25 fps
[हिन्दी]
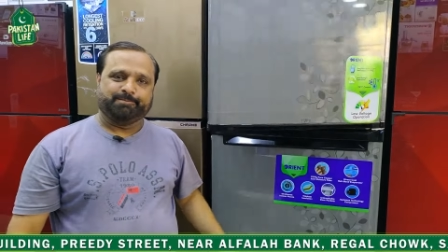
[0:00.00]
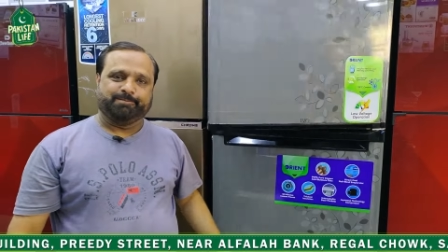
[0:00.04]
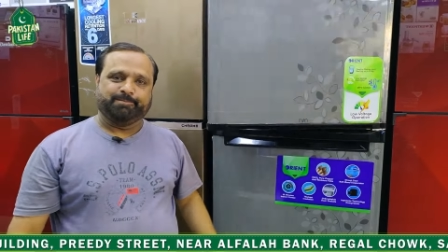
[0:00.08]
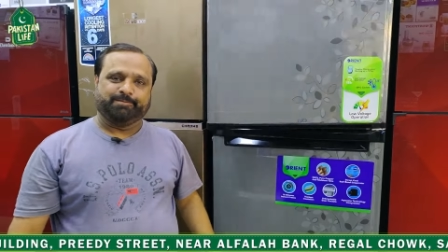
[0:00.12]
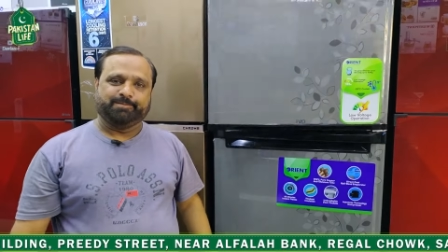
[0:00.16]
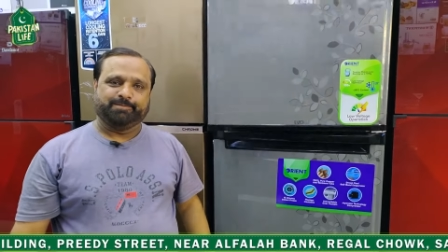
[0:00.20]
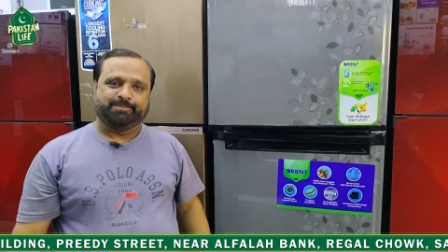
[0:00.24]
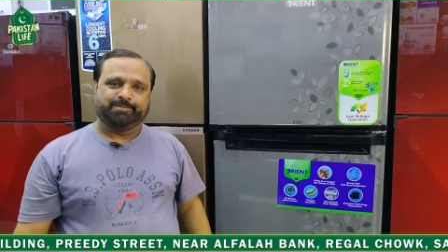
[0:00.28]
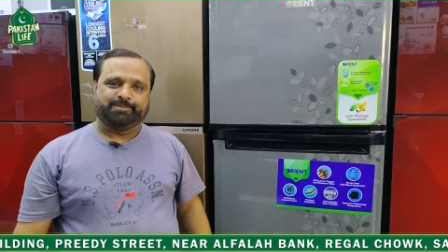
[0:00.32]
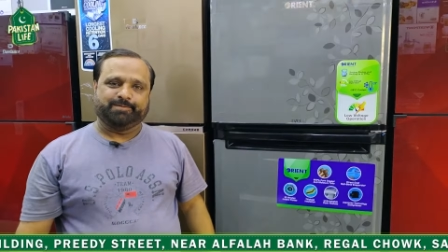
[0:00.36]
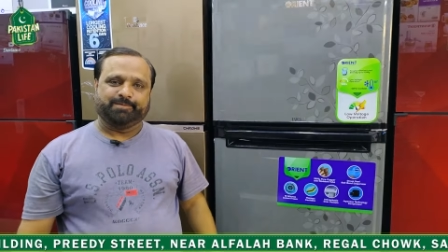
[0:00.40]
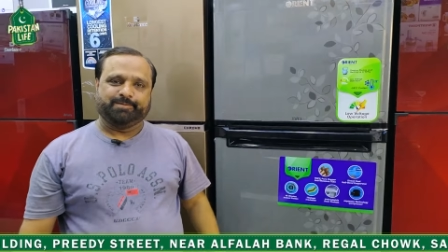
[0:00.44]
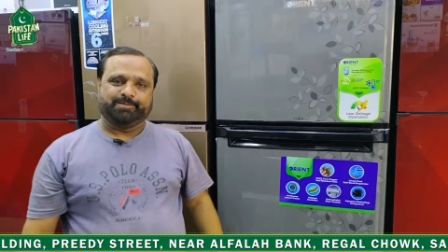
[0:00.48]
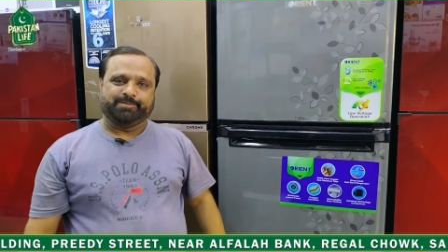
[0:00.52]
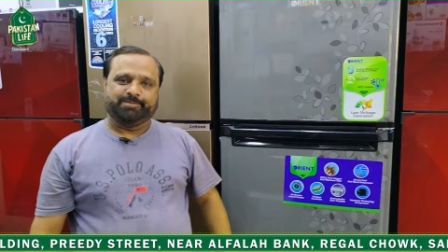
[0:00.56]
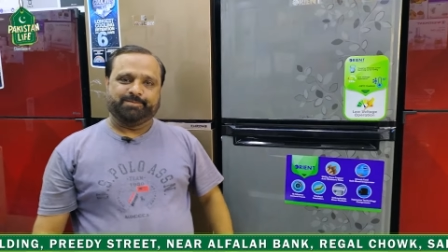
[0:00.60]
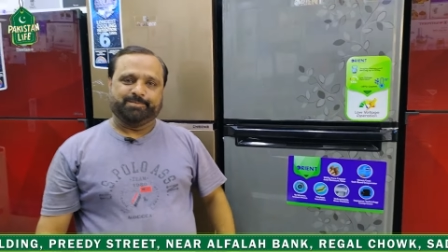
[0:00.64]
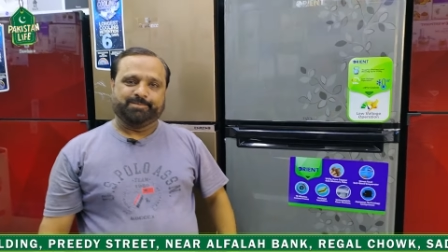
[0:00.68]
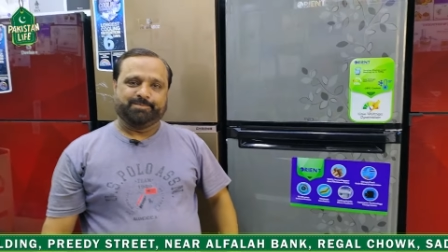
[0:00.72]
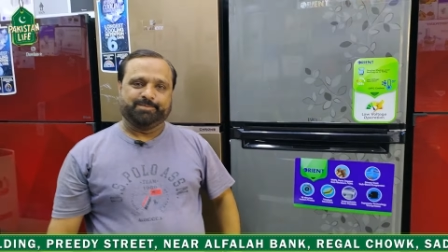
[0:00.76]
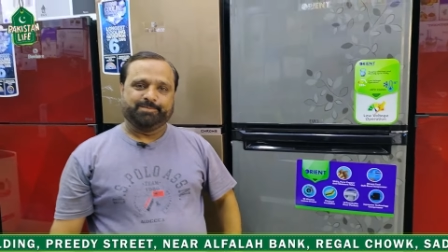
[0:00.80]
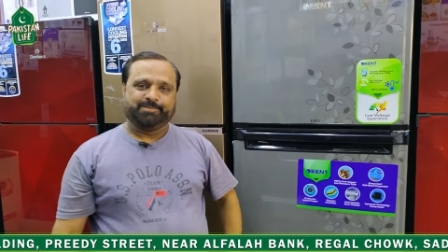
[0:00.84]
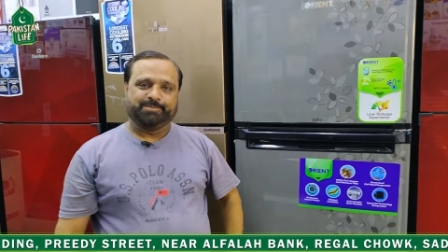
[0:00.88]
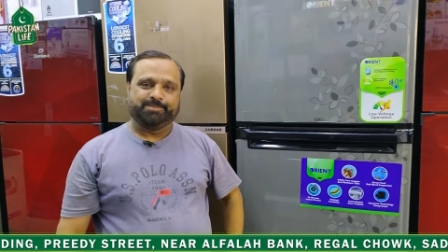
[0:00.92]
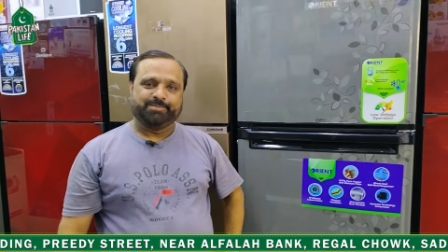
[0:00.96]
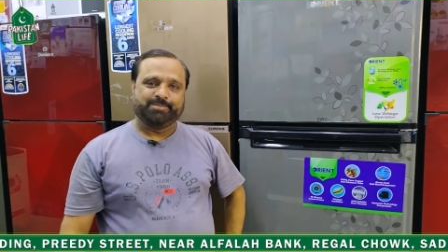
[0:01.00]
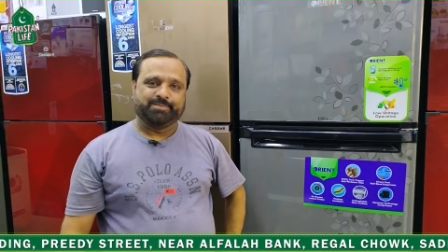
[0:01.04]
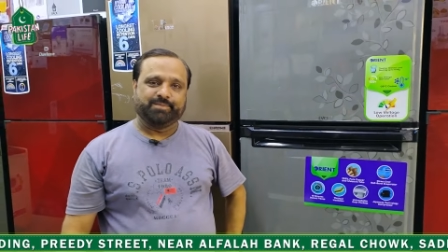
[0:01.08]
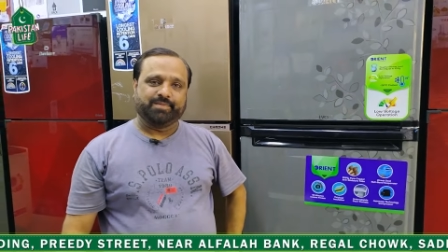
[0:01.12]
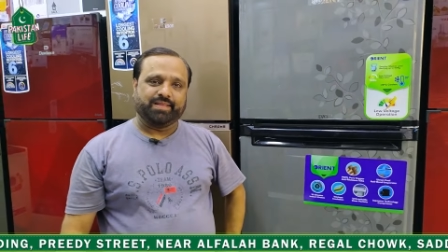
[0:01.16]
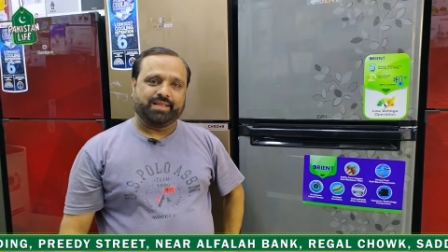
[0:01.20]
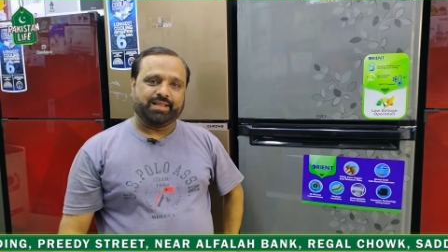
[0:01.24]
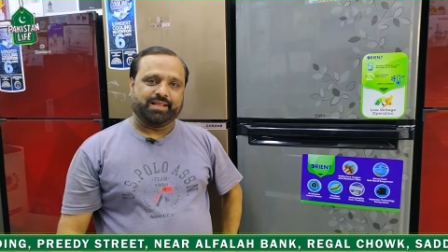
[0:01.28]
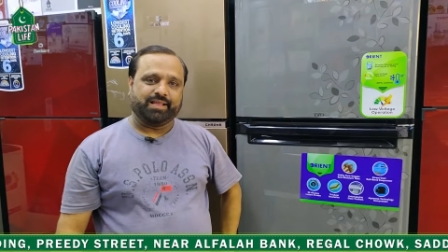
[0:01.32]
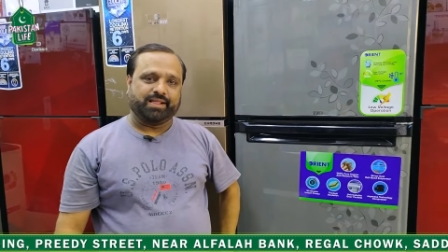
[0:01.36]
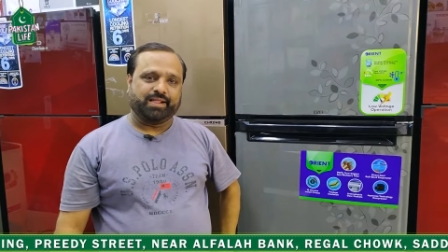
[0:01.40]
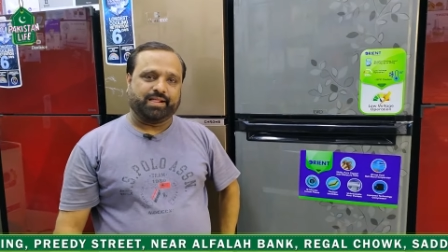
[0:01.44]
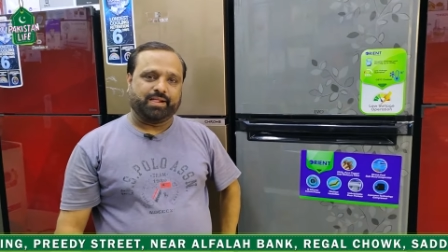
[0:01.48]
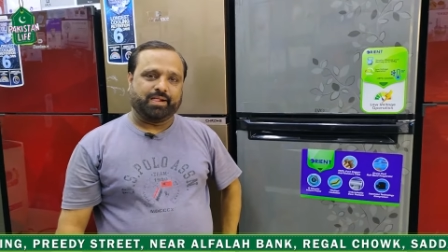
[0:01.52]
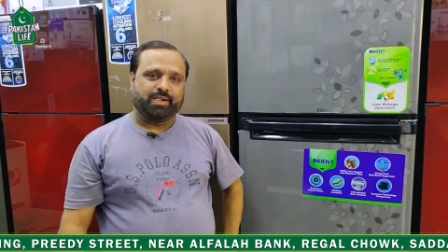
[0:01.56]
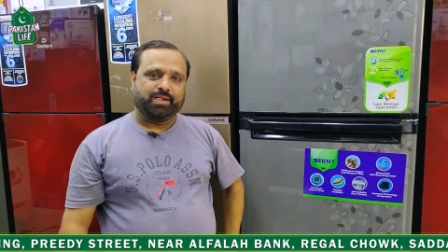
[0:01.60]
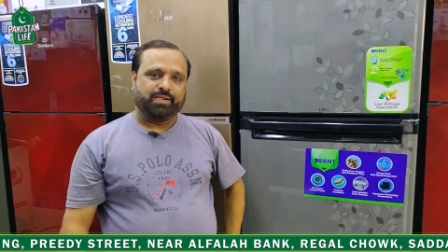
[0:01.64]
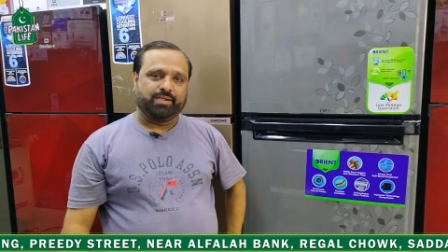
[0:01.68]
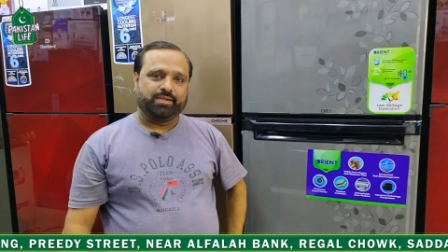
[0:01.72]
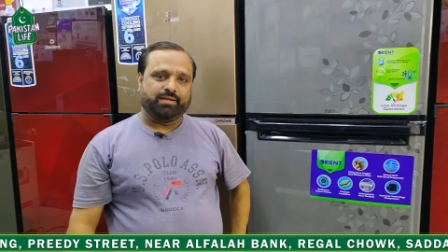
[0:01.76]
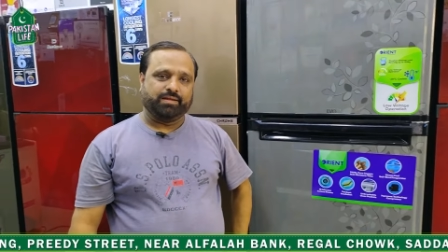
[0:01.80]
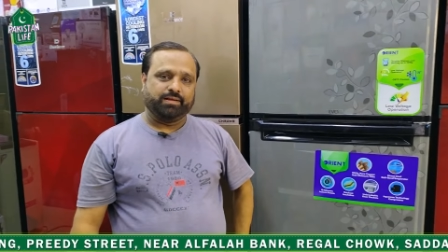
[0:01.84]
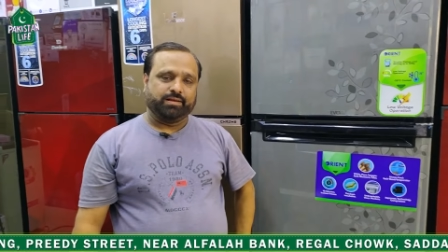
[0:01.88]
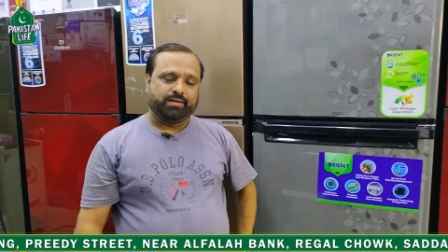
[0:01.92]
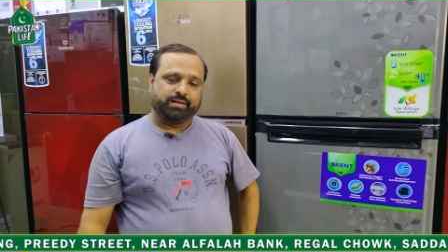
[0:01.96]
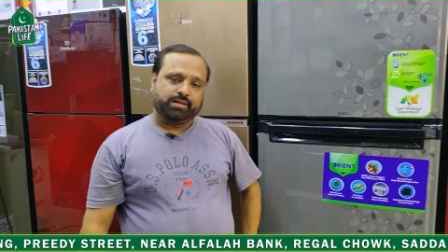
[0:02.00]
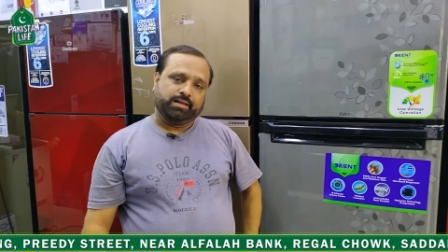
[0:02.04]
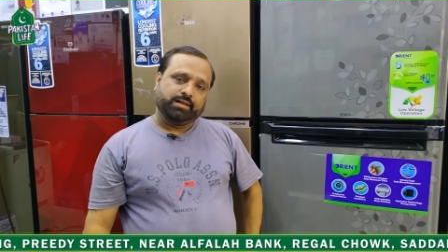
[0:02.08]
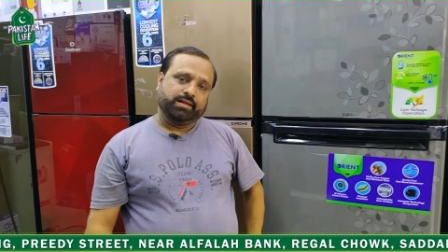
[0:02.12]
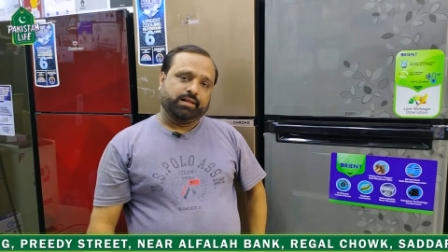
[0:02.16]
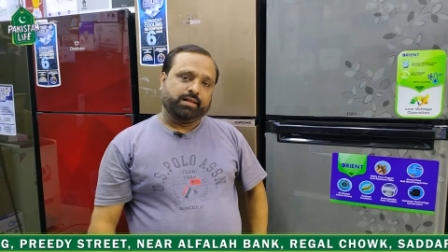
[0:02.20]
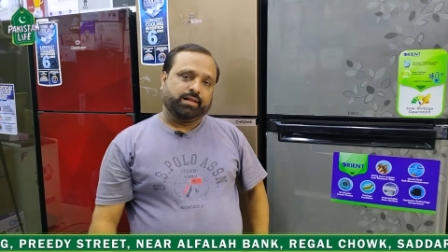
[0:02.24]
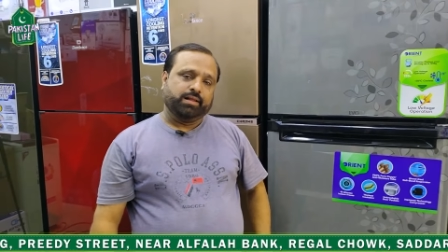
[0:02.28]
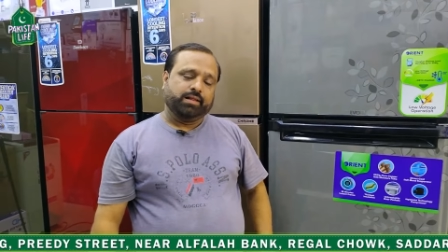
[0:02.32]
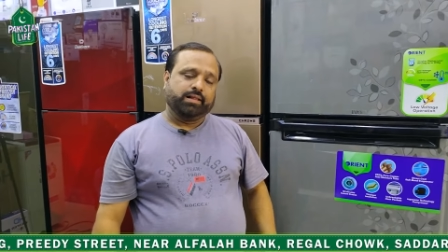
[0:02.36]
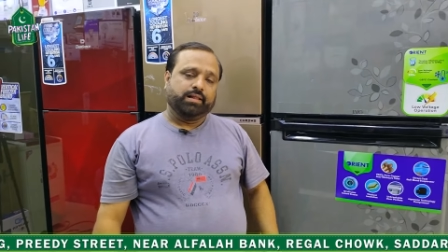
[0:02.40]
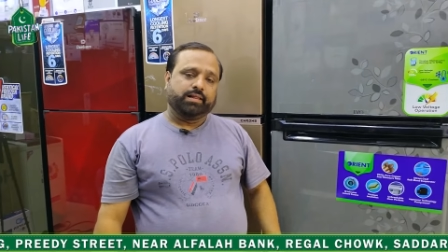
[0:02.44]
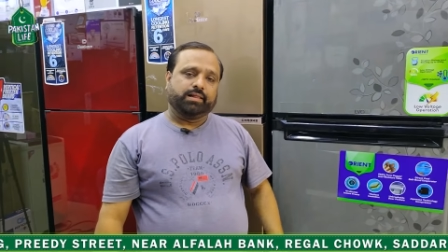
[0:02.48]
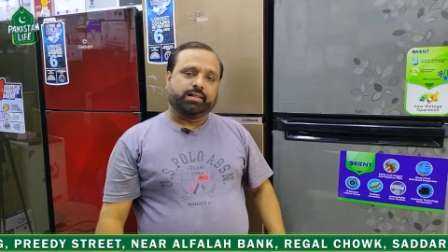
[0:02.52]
यार जिस तरह से आप डिस्काउंट दे रहे हो लाख रुपए में दे दो